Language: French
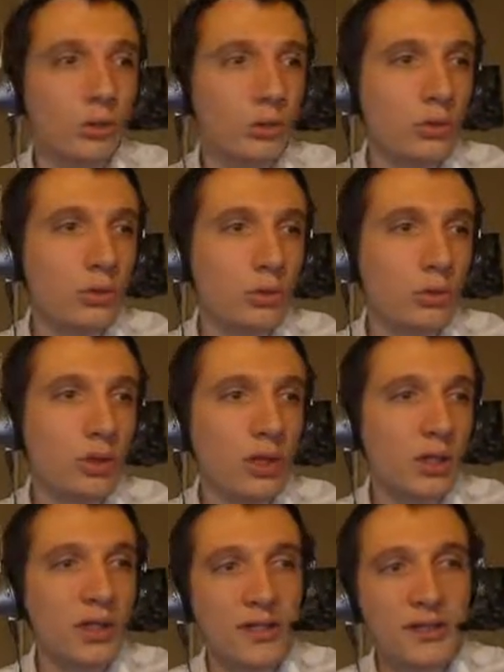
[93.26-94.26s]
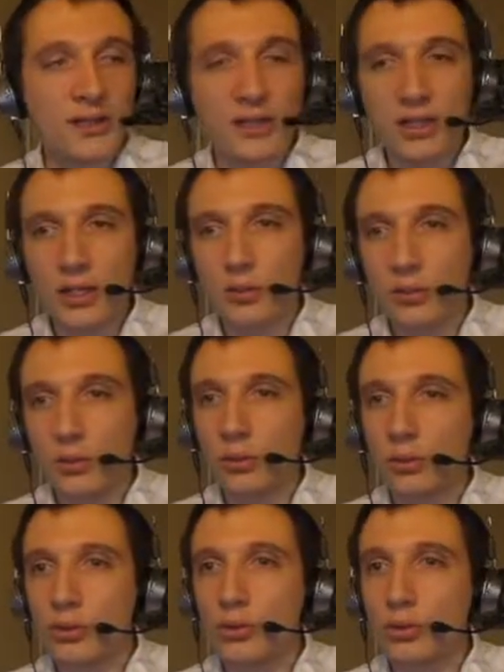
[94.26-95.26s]
Donc ici,
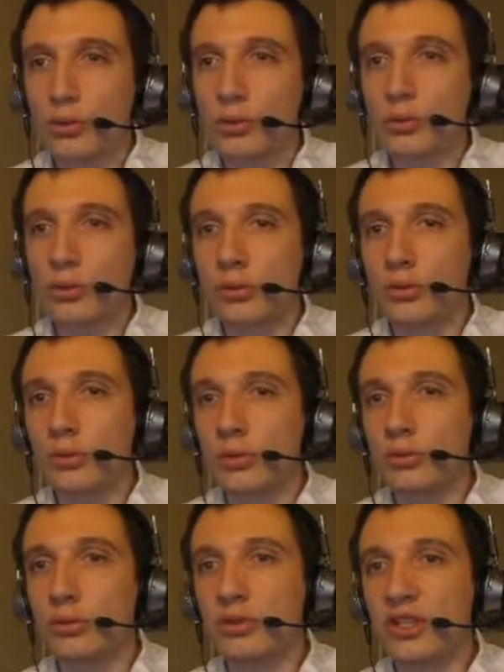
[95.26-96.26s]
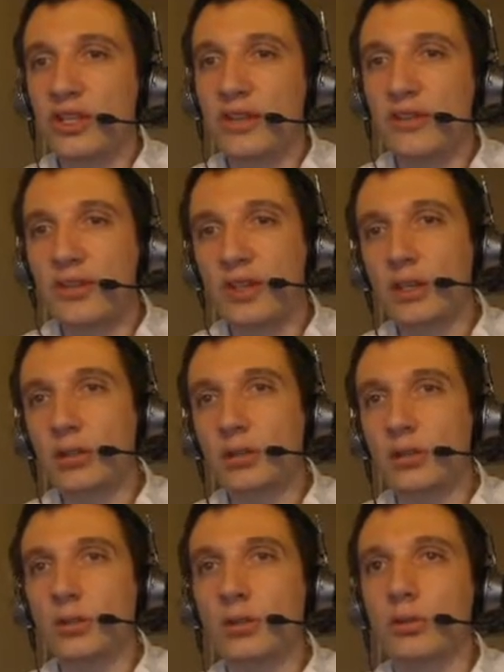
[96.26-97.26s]
au lieu d'utiliser
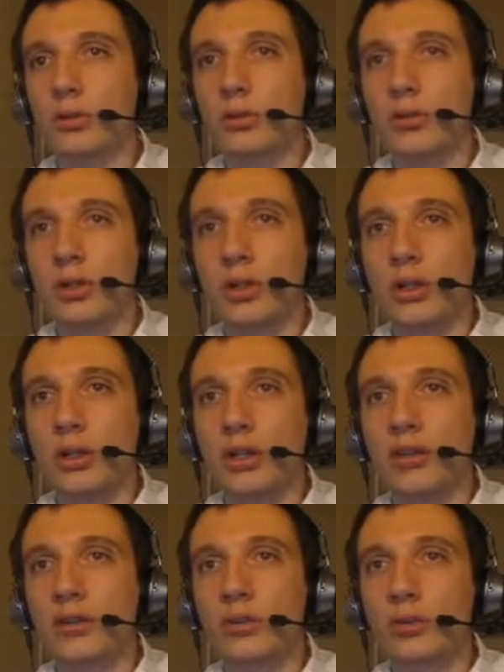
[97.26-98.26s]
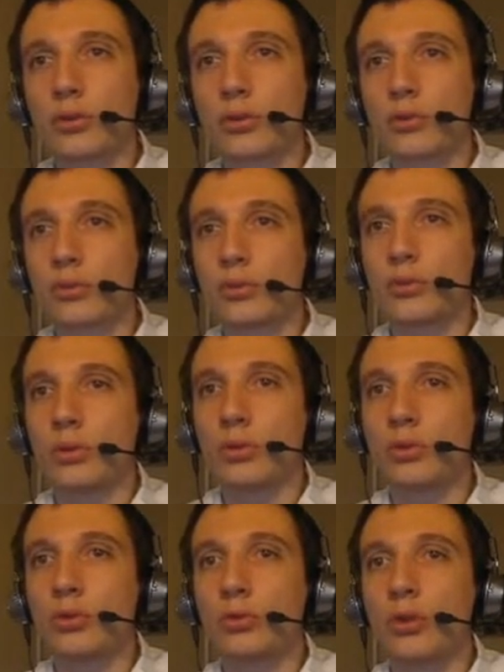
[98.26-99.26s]
les instructions euh,
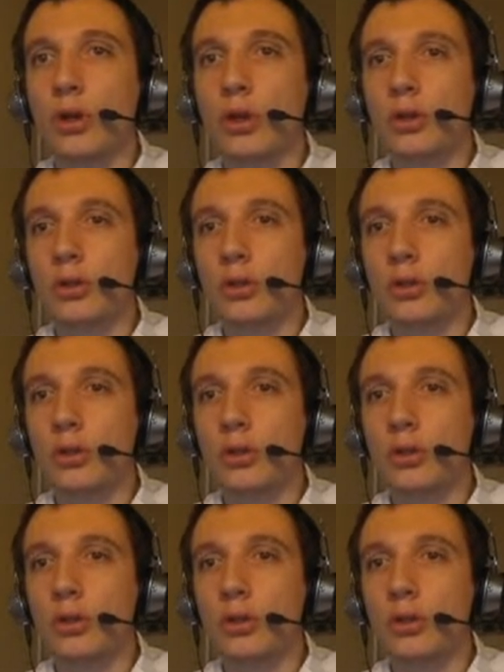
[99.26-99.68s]
de Google,